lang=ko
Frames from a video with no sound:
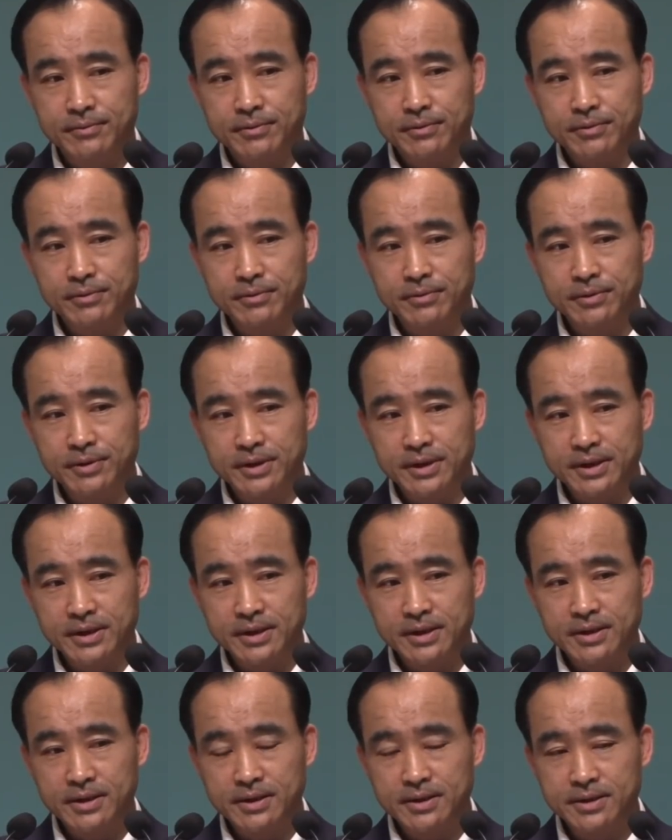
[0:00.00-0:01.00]
5월
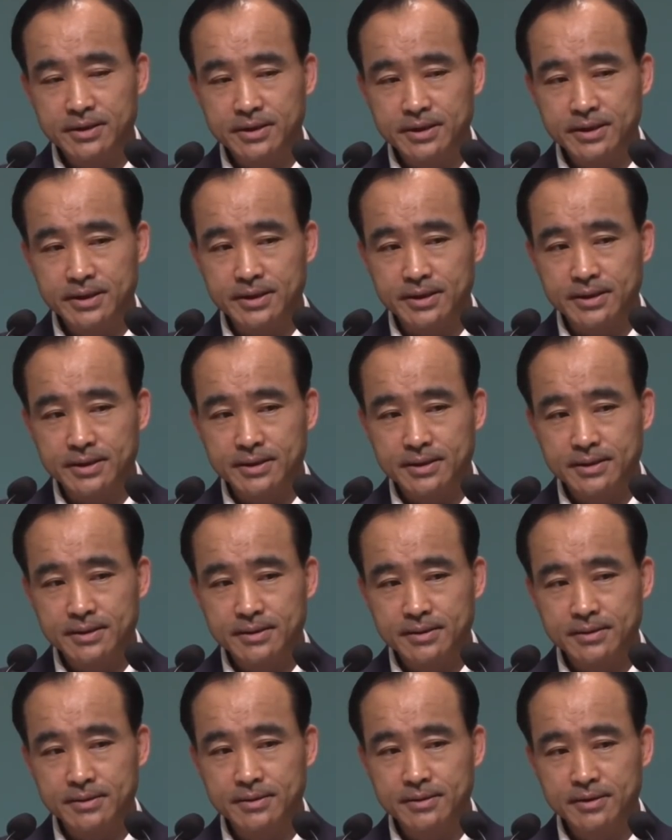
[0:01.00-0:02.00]
2일 전에
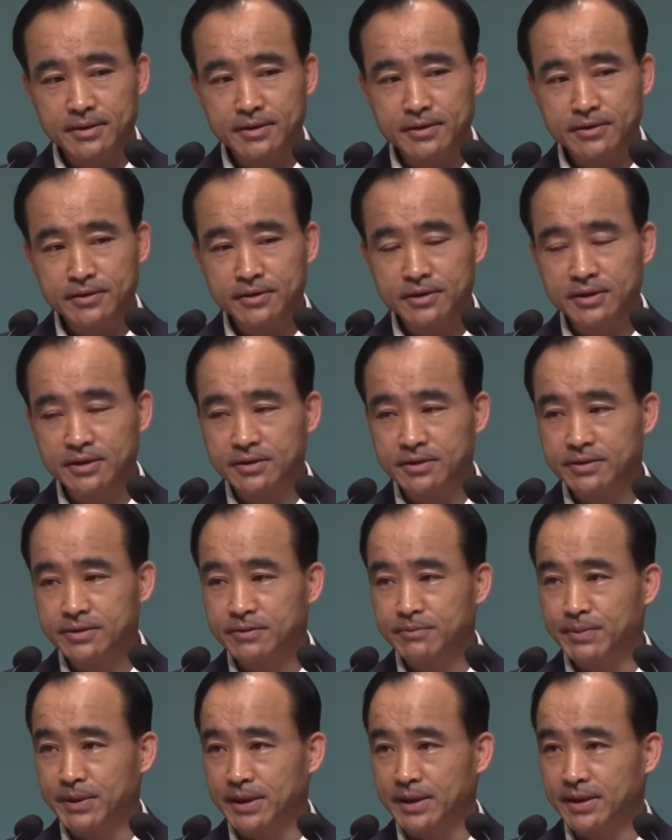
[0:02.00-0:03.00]
어떻게든지
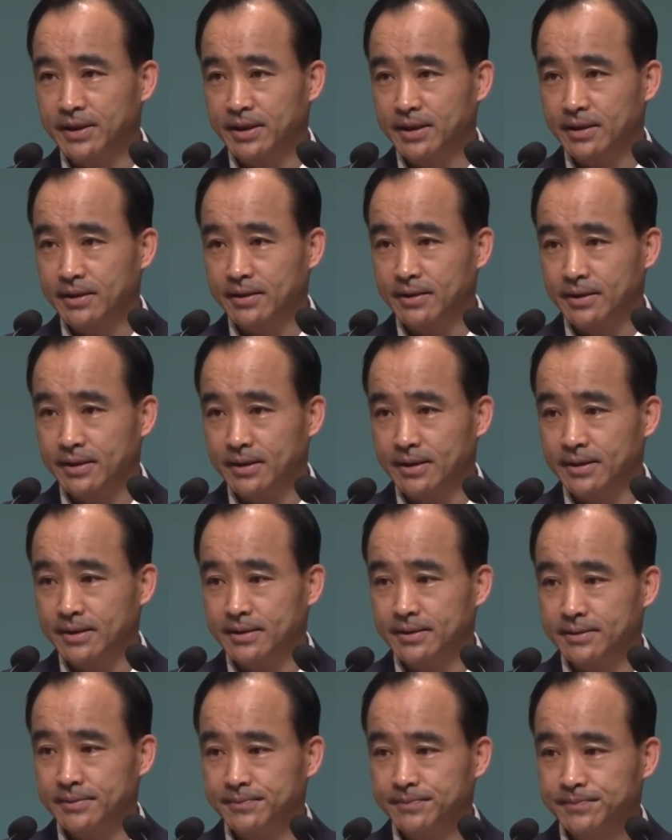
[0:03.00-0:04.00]
이것을
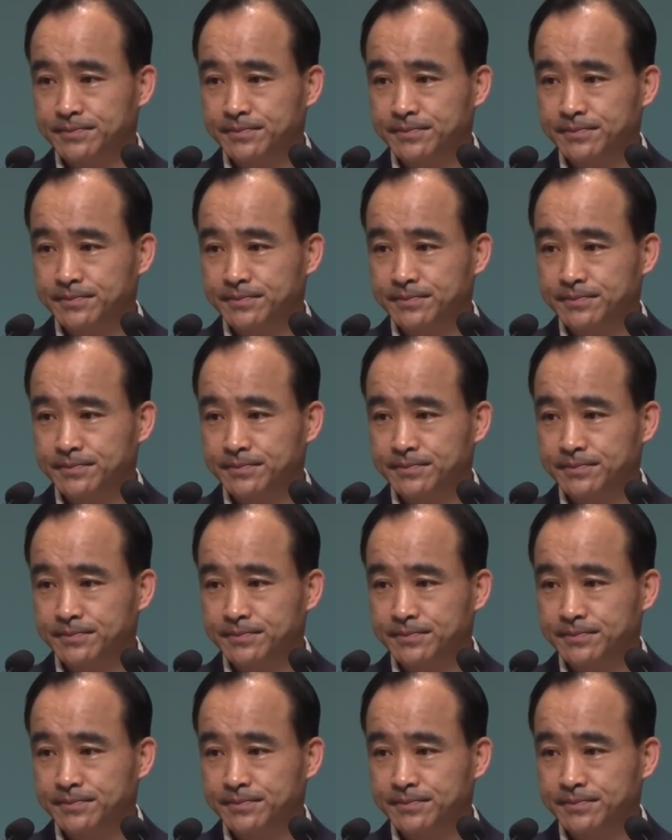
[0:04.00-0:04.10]
발의하겠다.